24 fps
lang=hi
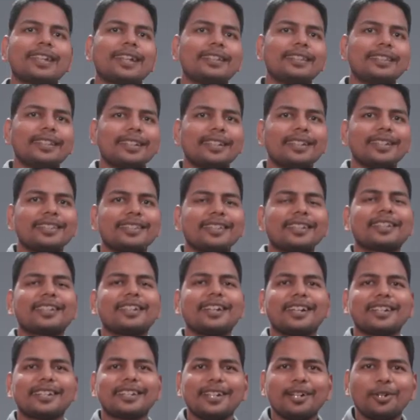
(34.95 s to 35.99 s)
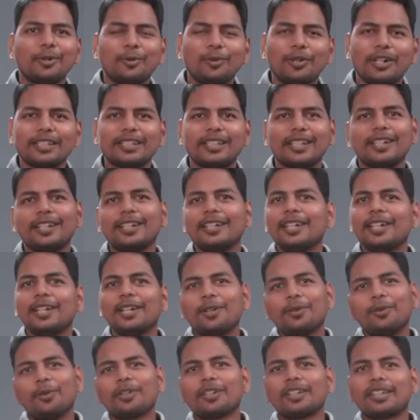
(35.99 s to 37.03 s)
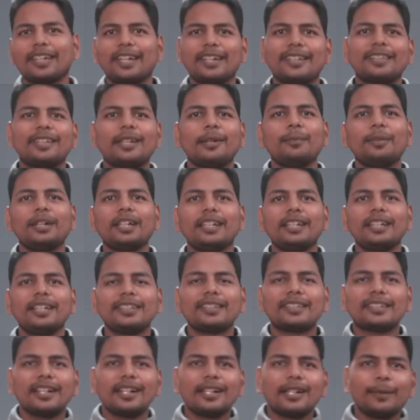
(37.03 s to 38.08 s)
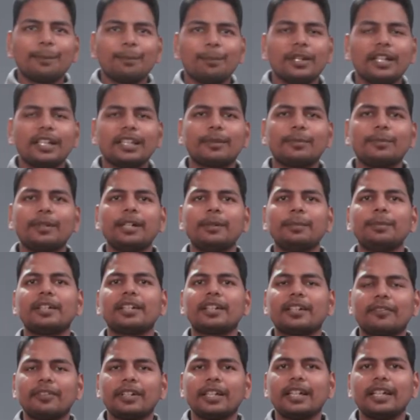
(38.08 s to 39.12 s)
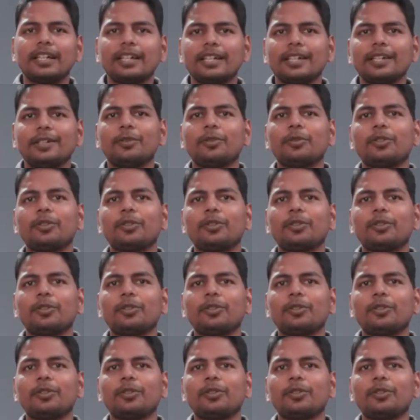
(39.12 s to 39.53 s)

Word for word: कैसे कैसे क्या क्या हुआ था और कैसे मैंने इसका रिप्लेसमेंट भी करवाया है